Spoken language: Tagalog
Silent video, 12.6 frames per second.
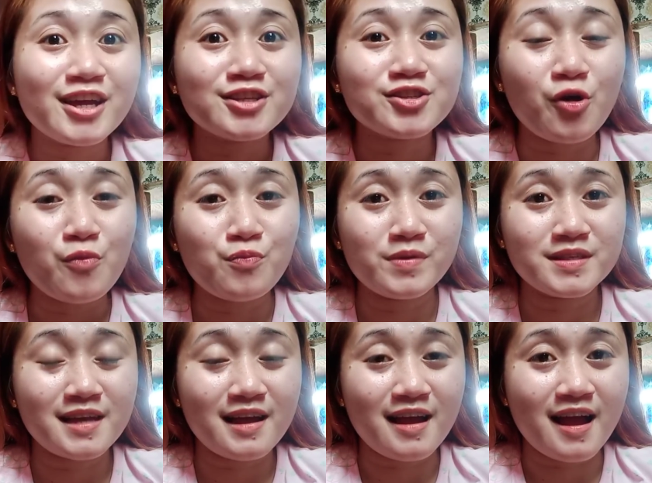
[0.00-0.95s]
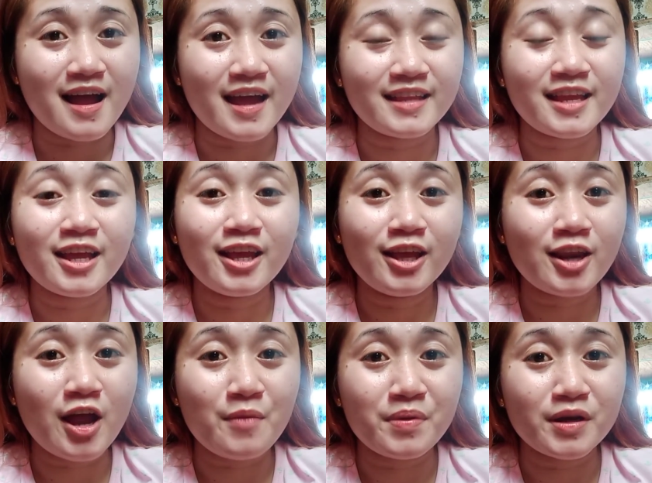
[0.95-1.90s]
Yan, sa umpisa nga ay
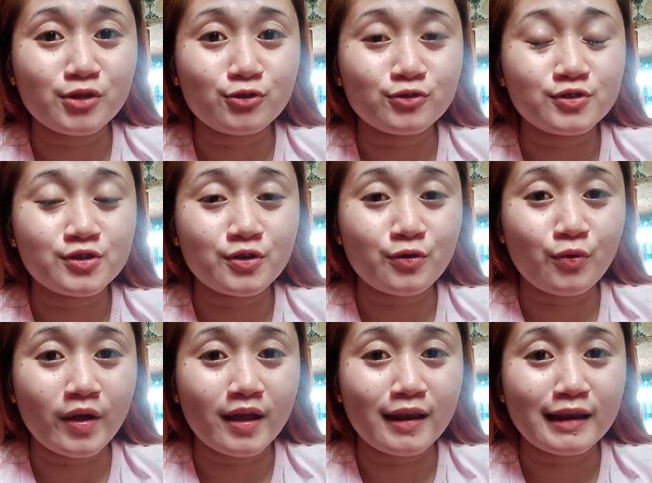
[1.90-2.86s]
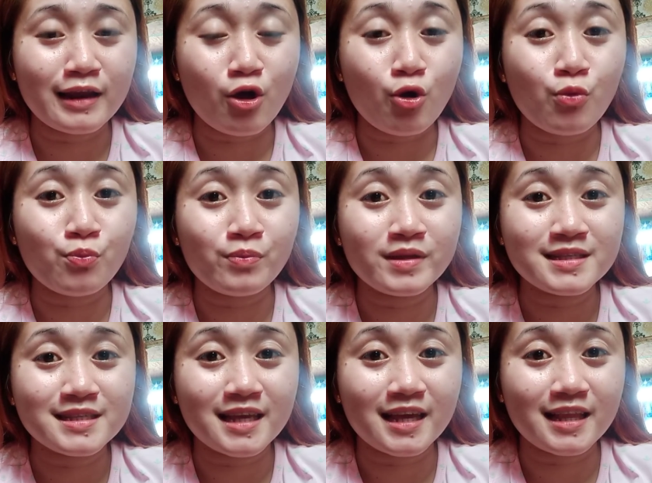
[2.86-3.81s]
nahihirapan itong si Ruel na
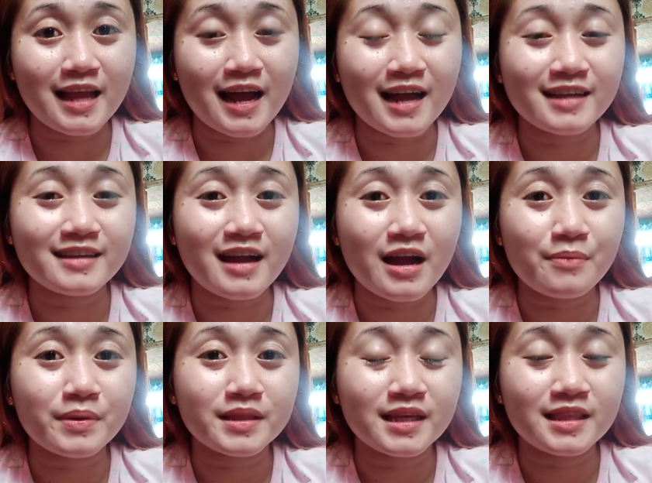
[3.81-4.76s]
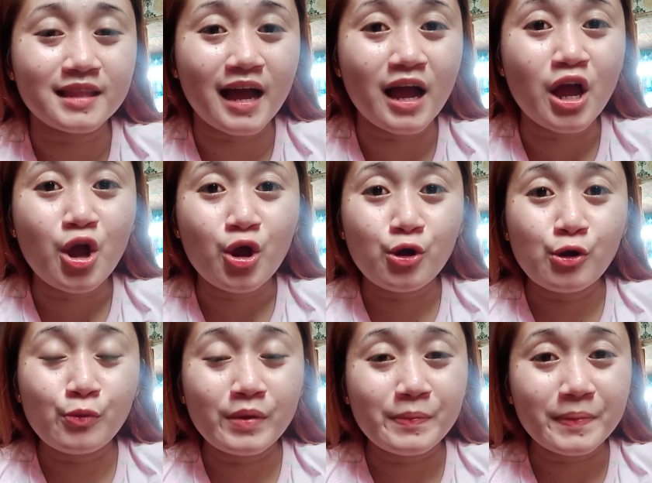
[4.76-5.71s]
kumbinsihin ang kanyang kapatid na
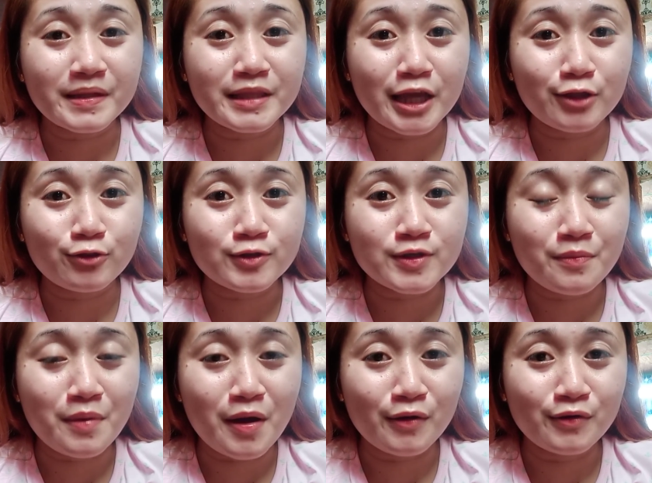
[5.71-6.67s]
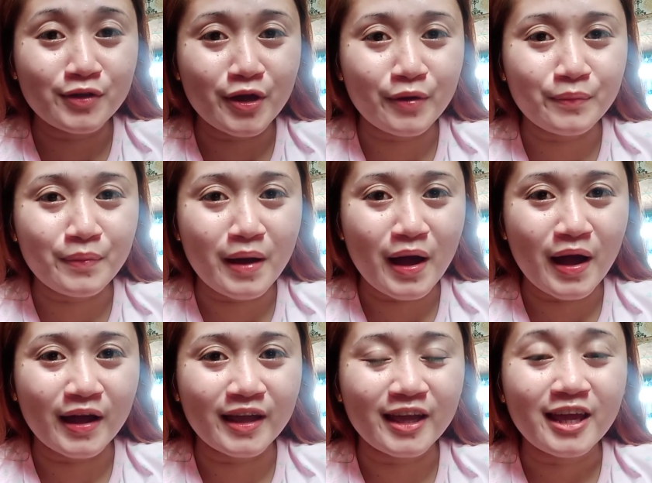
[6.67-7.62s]
lumipat na ito sa bago niyang
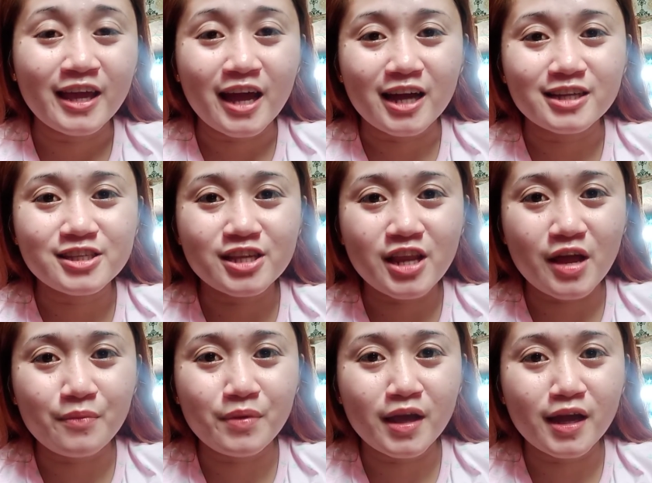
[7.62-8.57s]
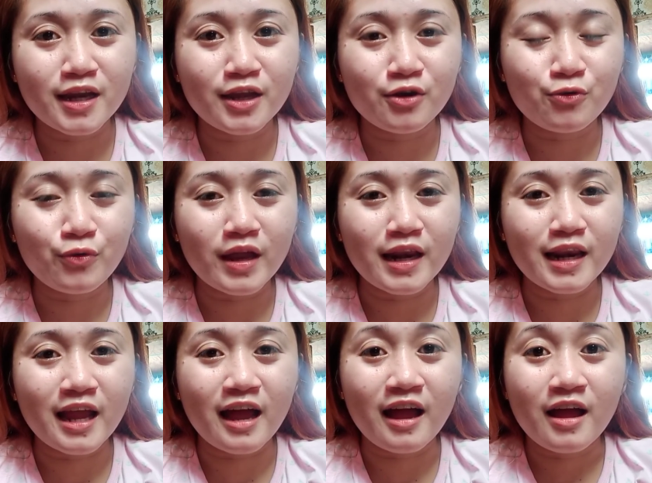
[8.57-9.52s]
bahay. At sinabi nga ni
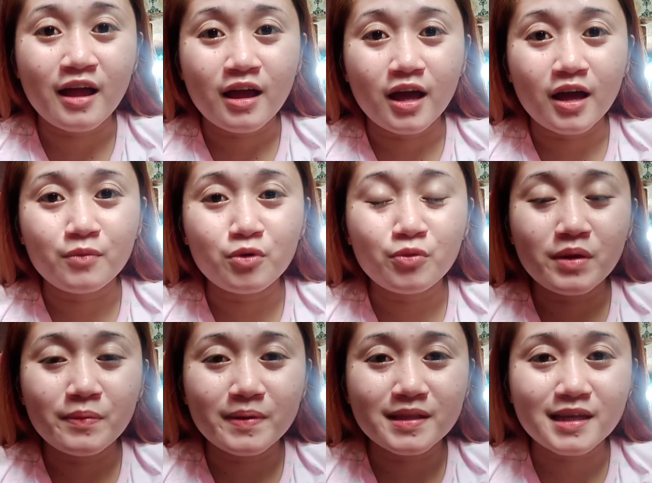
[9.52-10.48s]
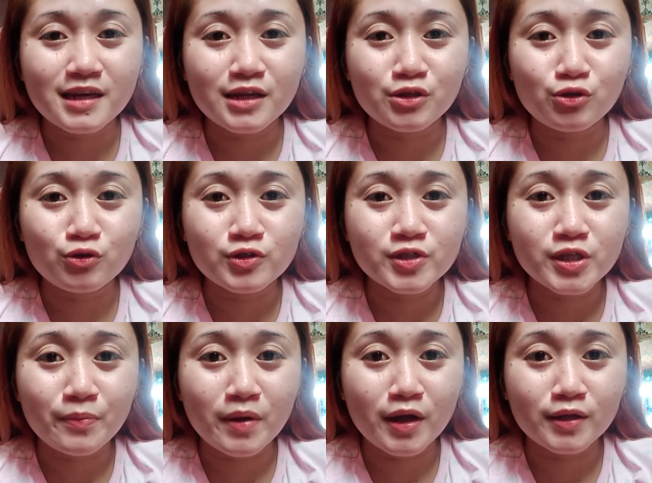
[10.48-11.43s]
Ruel na um, lumipat ka na doon
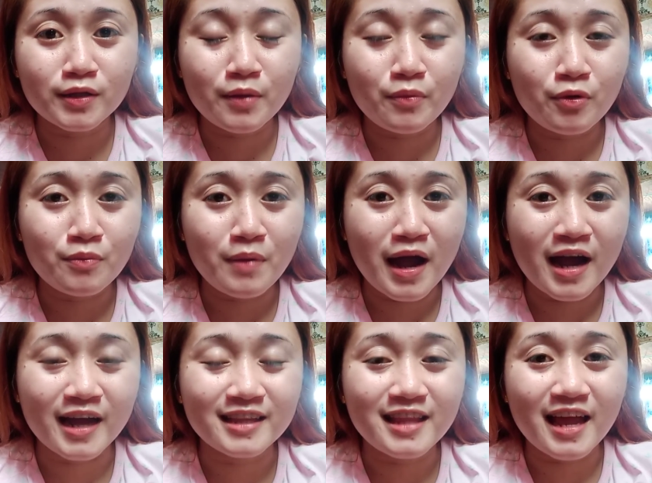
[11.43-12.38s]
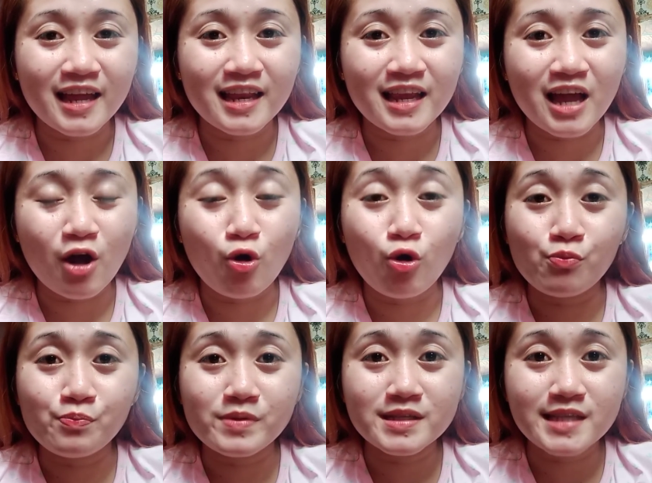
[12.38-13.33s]
sa maganda mong bahay dahil nga
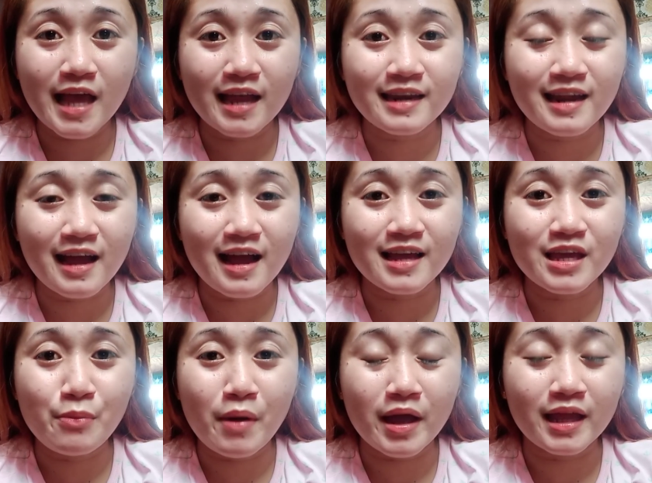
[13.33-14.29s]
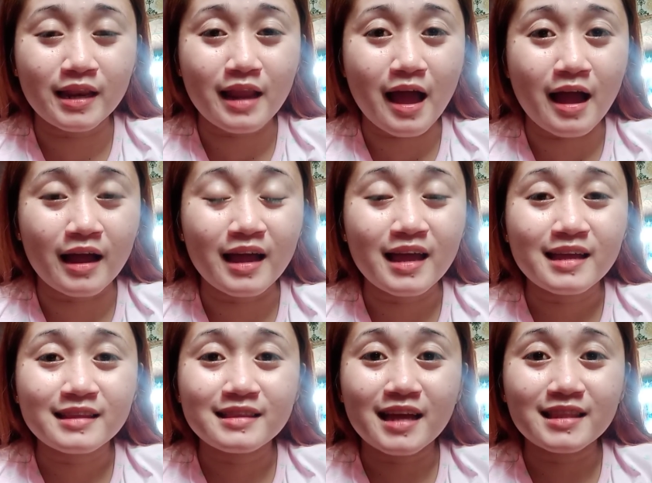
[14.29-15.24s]
uumpisahan na ngang gibain ang
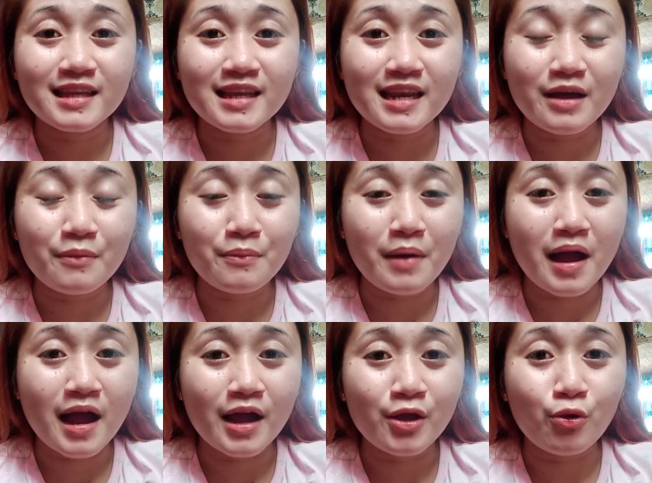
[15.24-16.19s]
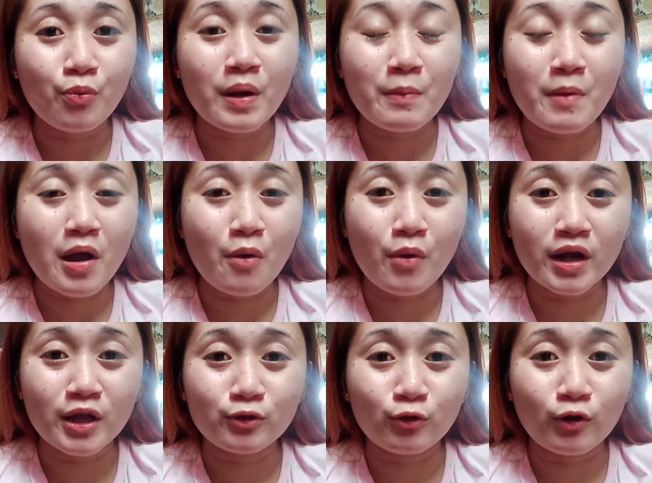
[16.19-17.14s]
dati nilang bahay upang
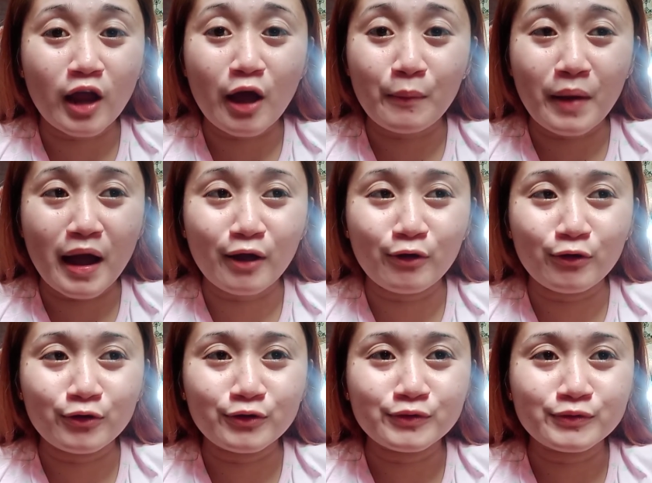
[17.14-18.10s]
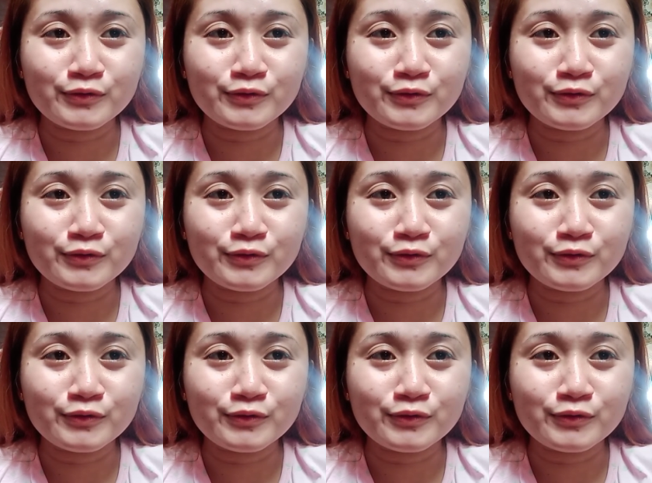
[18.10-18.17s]
magawan ito ng bago.